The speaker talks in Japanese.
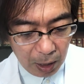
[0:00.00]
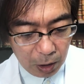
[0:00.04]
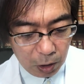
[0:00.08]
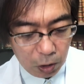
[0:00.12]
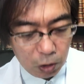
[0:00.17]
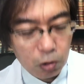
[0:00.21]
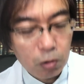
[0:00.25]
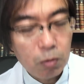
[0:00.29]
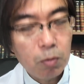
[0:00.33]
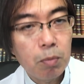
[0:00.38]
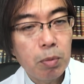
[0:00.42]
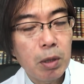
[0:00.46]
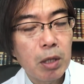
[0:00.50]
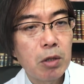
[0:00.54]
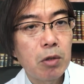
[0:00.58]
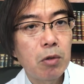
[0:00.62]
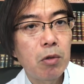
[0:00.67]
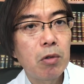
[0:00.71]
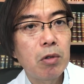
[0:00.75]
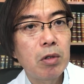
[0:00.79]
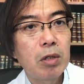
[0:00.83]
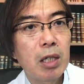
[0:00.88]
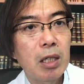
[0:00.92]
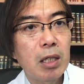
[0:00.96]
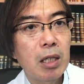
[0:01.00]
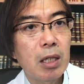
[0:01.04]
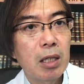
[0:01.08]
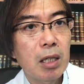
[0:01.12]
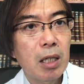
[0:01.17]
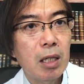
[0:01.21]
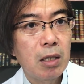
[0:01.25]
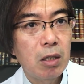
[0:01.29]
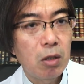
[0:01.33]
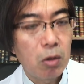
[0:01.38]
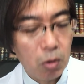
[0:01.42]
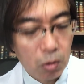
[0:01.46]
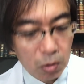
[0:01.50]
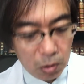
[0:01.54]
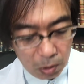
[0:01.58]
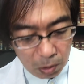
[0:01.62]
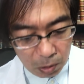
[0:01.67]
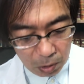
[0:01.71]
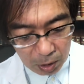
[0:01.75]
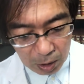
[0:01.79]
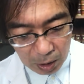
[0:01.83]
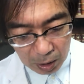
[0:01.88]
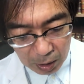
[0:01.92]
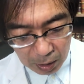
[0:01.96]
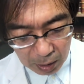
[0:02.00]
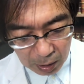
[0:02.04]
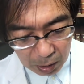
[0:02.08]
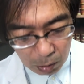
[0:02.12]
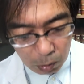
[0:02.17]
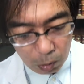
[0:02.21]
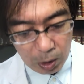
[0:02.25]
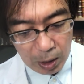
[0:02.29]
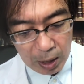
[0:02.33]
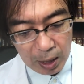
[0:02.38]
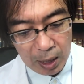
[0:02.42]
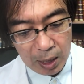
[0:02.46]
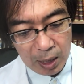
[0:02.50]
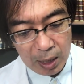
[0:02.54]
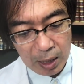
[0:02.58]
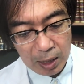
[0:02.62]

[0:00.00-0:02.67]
瞬発力型か持続力型かとか、